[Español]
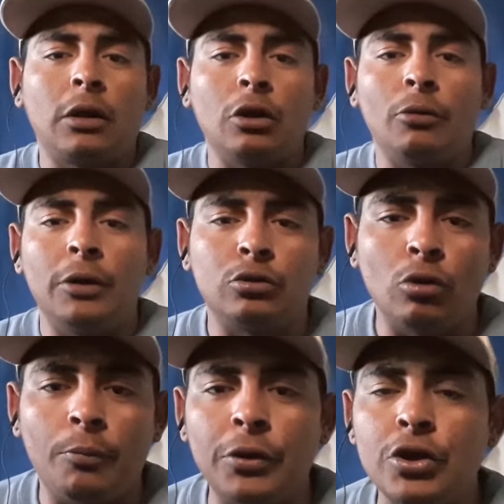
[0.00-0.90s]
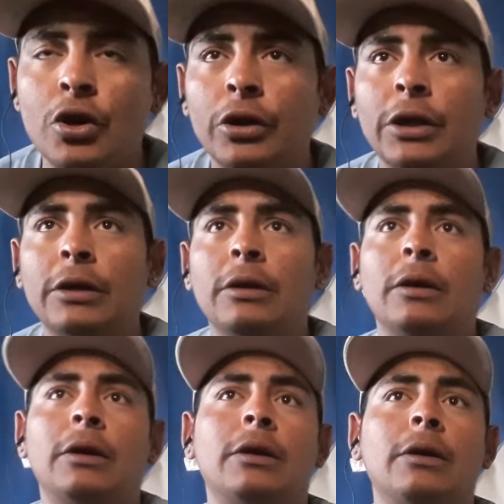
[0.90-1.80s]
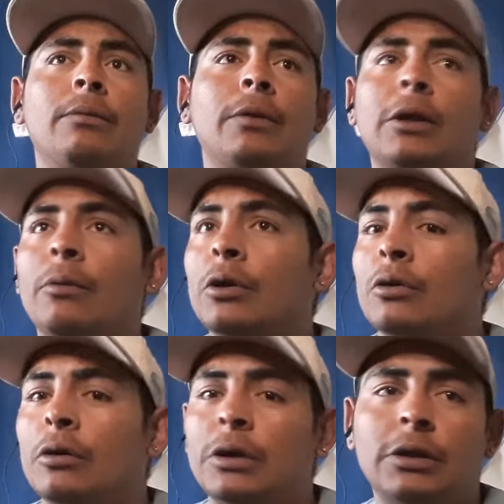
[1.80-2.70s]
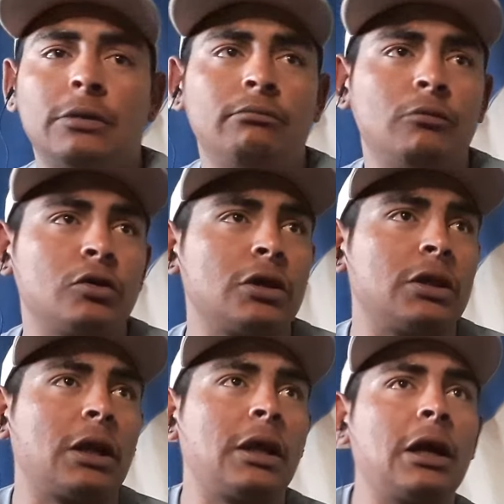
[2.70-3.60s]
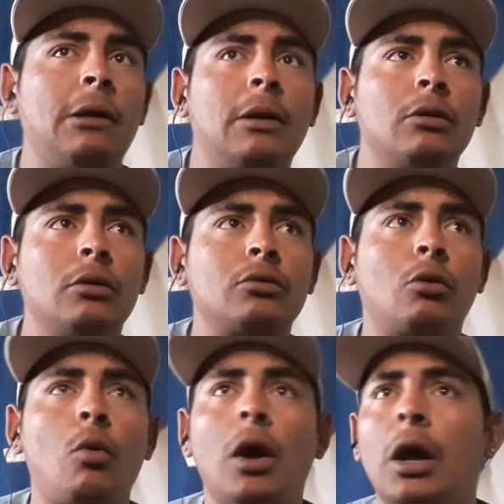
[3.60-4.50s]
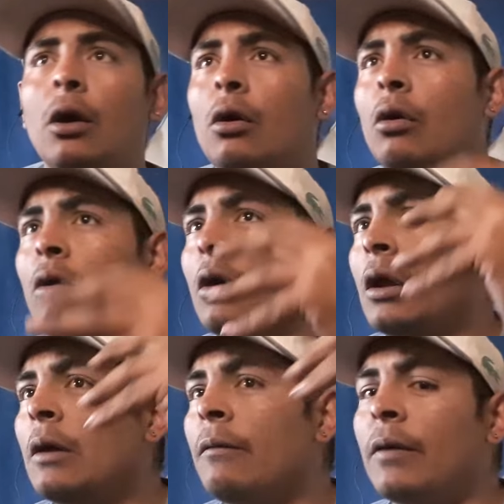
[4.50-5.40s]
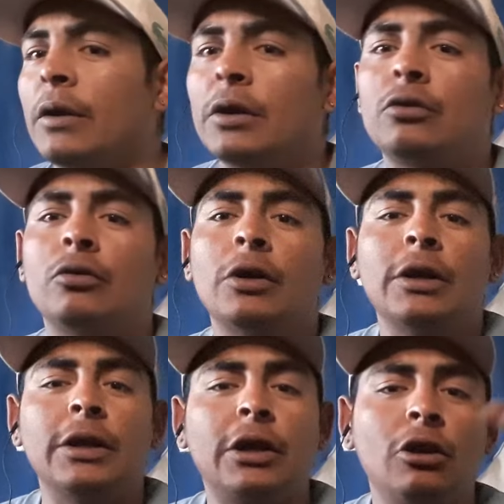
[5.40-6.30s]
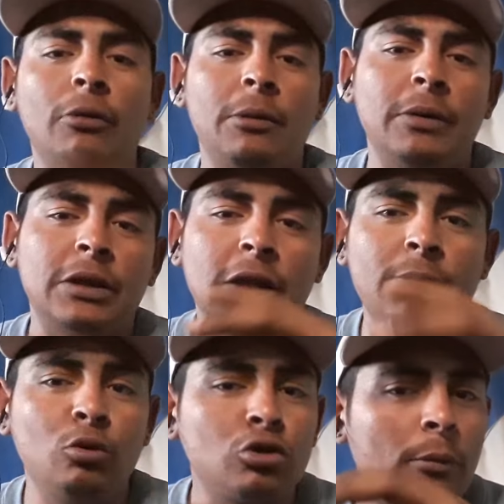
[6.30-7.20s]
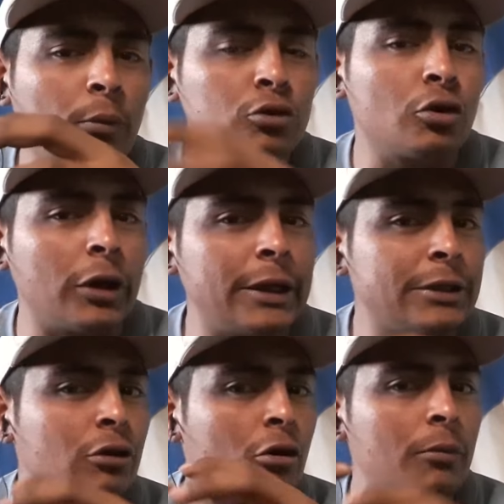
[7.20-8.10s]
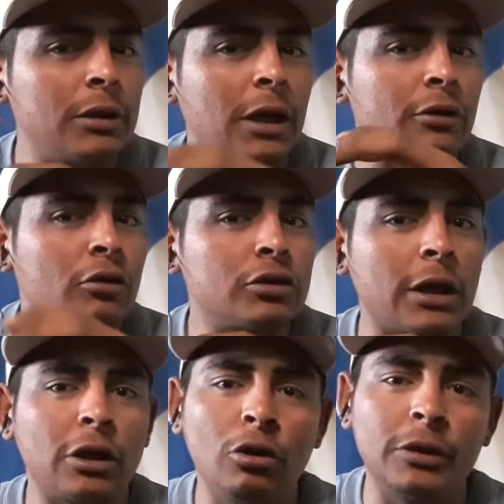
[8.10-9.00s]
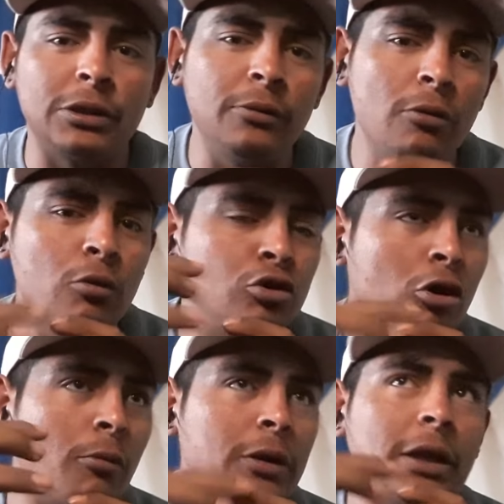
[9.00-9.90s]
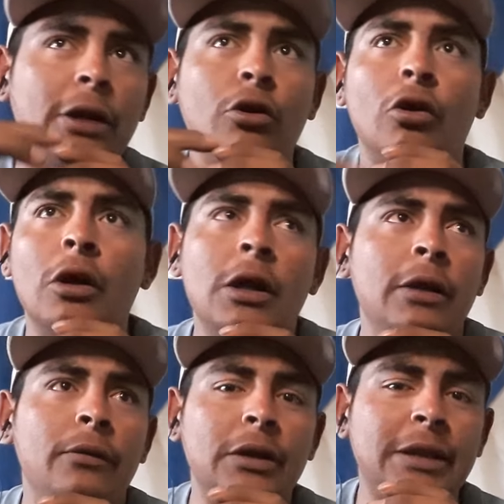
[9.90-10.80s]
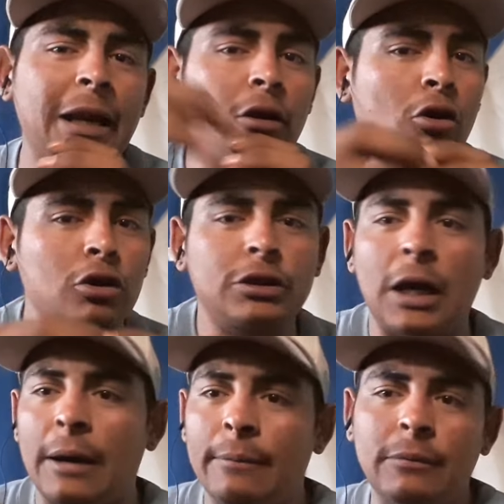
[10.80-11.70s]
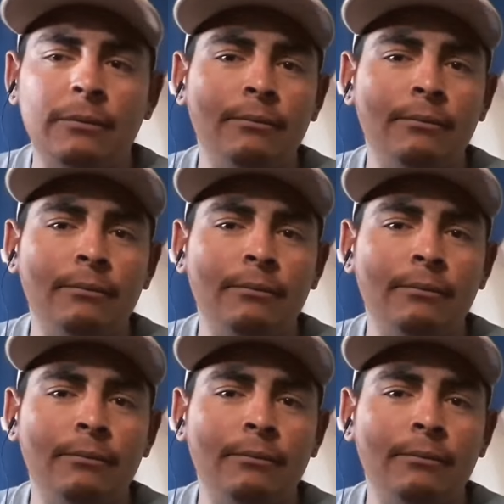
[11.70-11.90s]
quiero ver sus opiniones. Eh, Fede, bueno, eh, no sé, tratar de grabar otro juego, Fede, esto. Y quiero ver, me tendré mucho apoyo en esos comentarios. O sea, quiero ver si veo muchos comentarios de tal cosa,